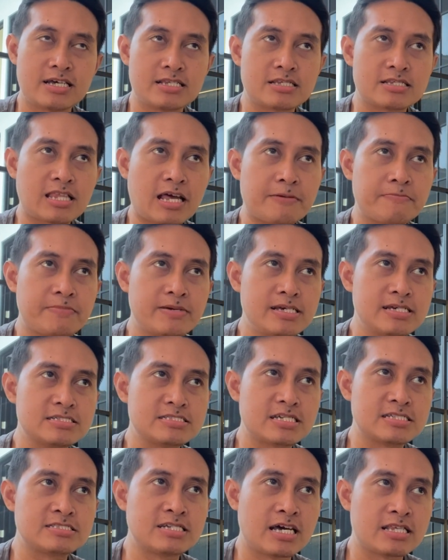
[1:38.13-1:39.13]
Tetapi
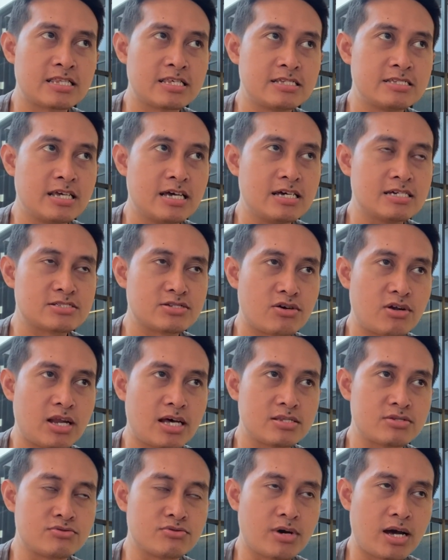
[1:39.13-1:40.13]
sejatinya sholat
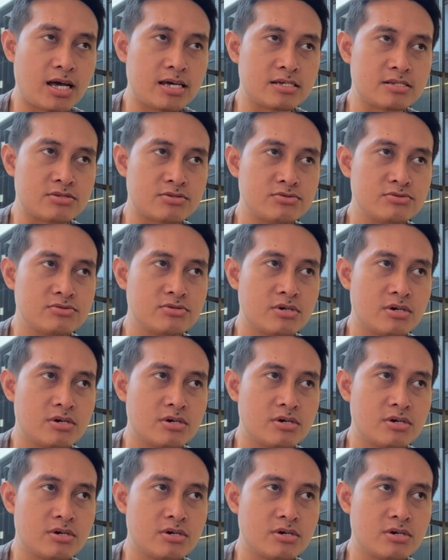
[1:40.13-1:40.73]
duha itu